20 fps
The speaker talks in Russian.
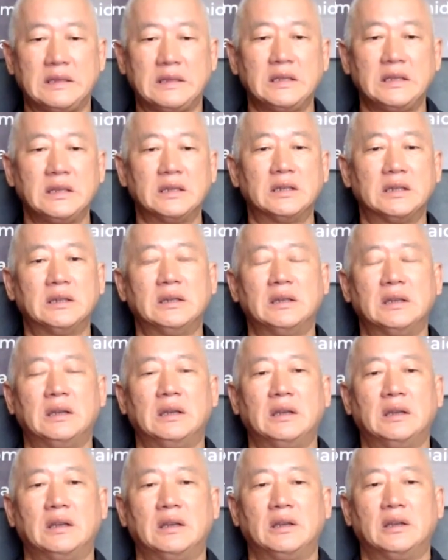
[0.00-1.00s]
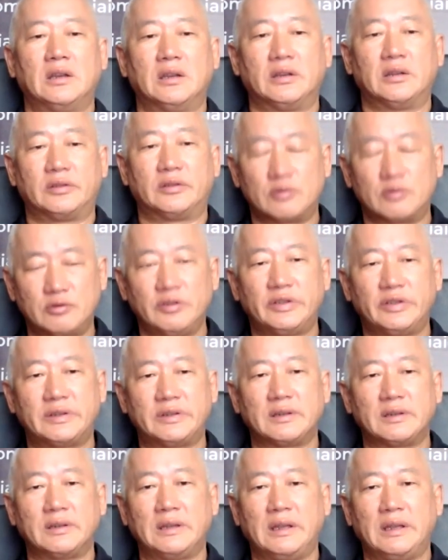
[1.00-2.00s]
И а, с другой
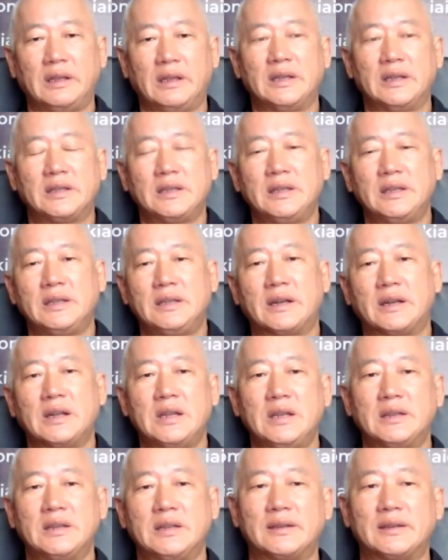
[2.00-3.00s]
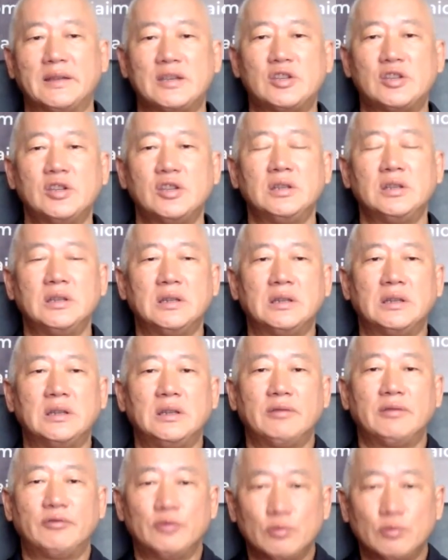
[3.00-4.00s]
стороны, это играет значение
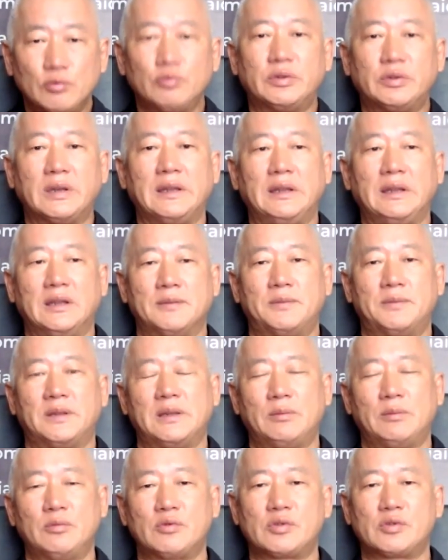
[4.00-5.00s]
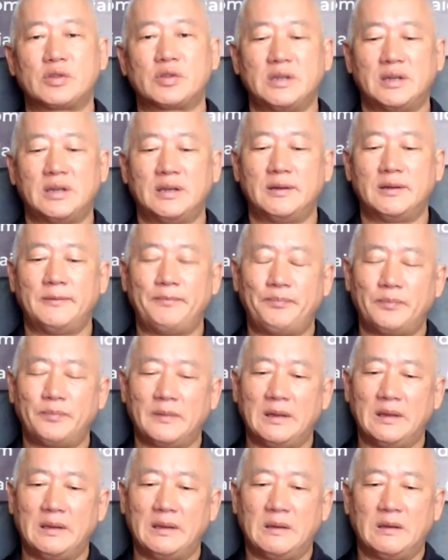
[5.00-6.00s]
и внутреннее, потому что
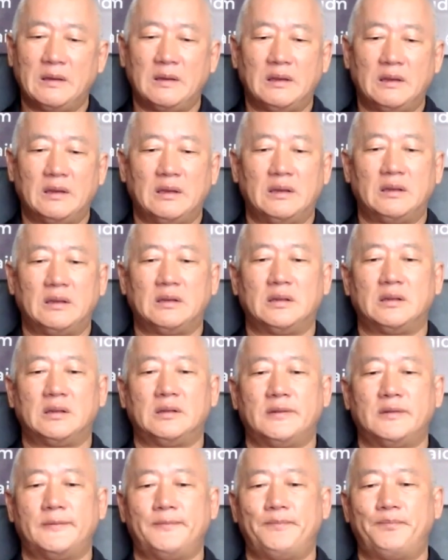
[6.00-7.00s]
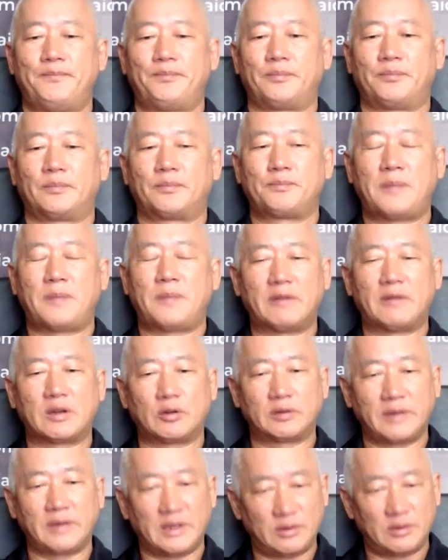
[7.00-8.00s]
эм,
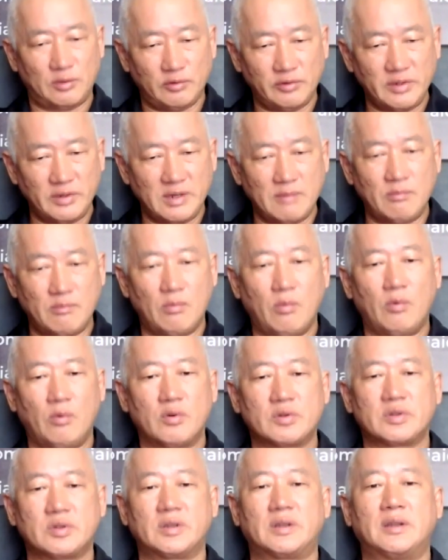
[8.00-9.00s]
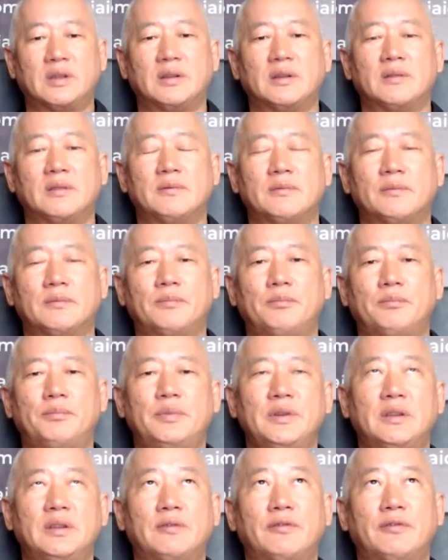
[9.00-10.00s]
поворот ладони может
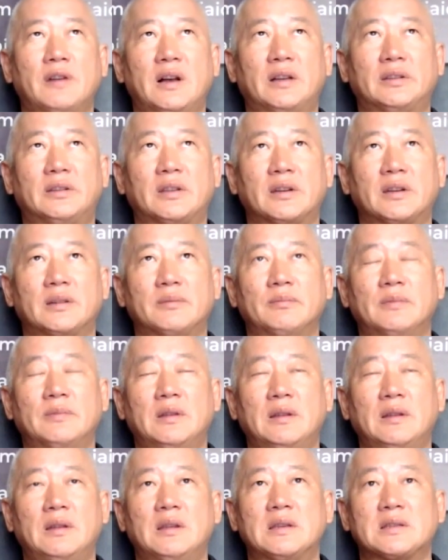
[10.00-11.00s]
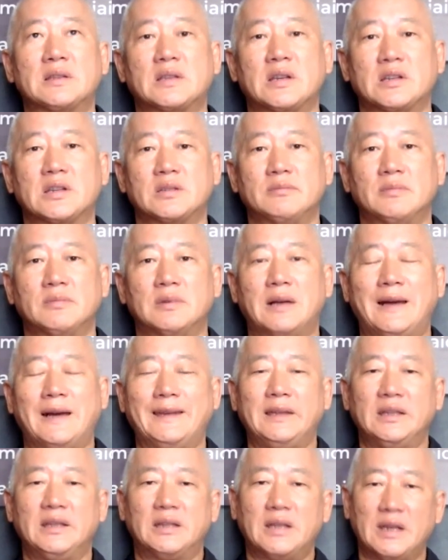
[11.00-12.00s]
быть фактором скажем,
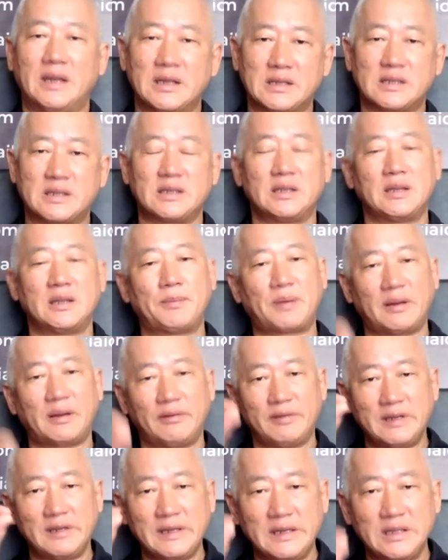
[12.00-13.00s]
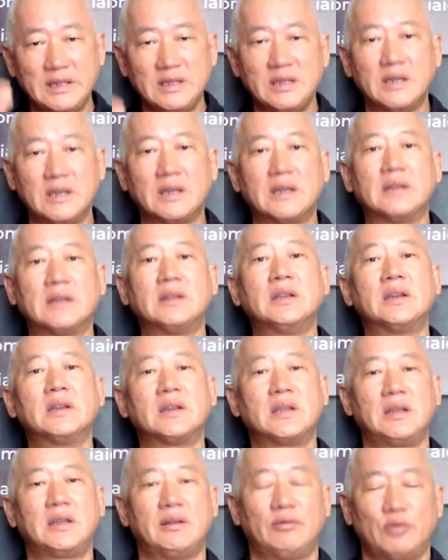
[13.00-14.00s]
ориентации, направления
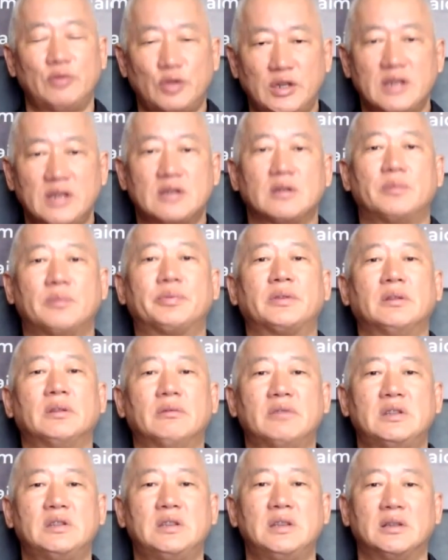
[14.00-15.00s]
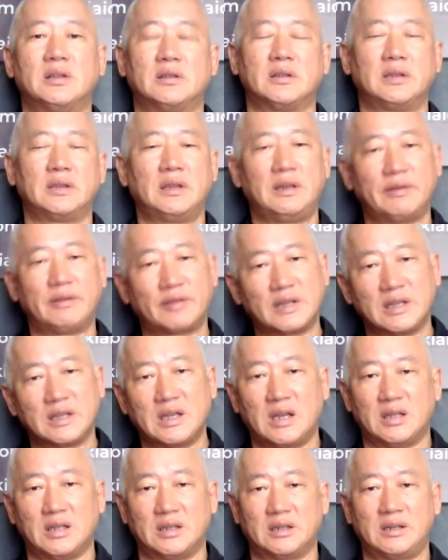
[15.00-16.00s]
энергии внутри собственного тела или в
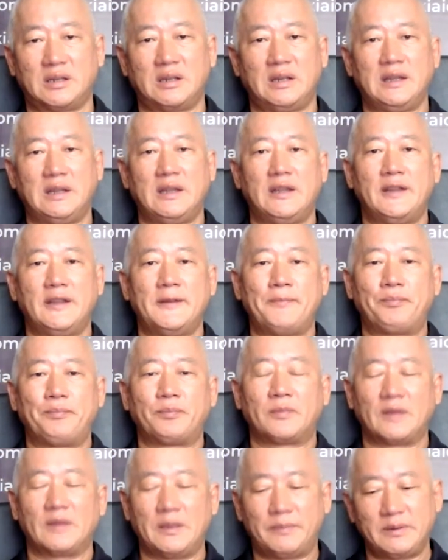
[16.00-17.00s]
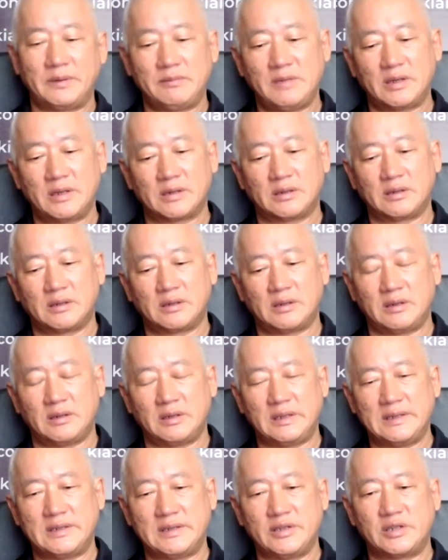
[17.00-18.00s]
каналах. Например, э,
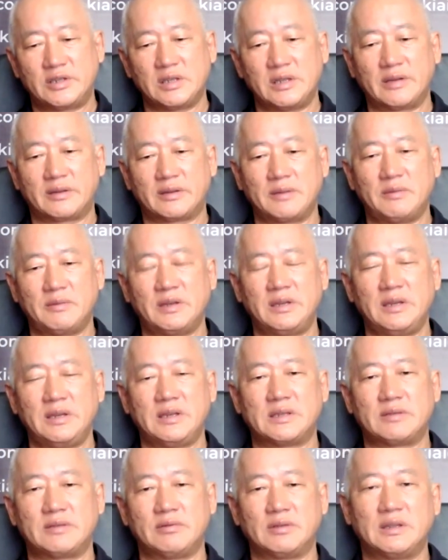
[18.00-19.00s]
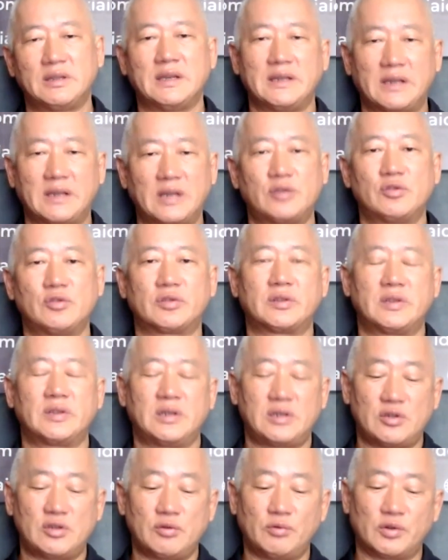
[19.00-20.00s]
если человек взаимодействует, да, хочу
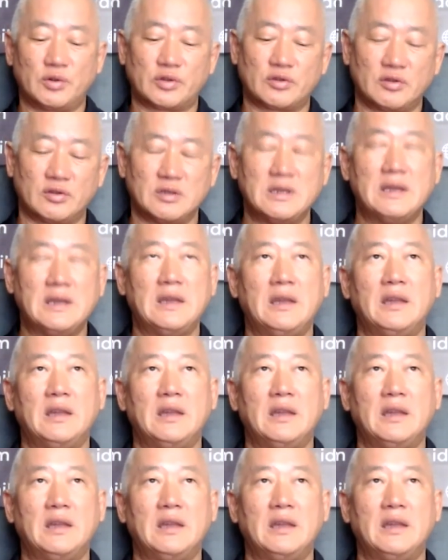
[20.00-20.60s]
сказать еще вот что.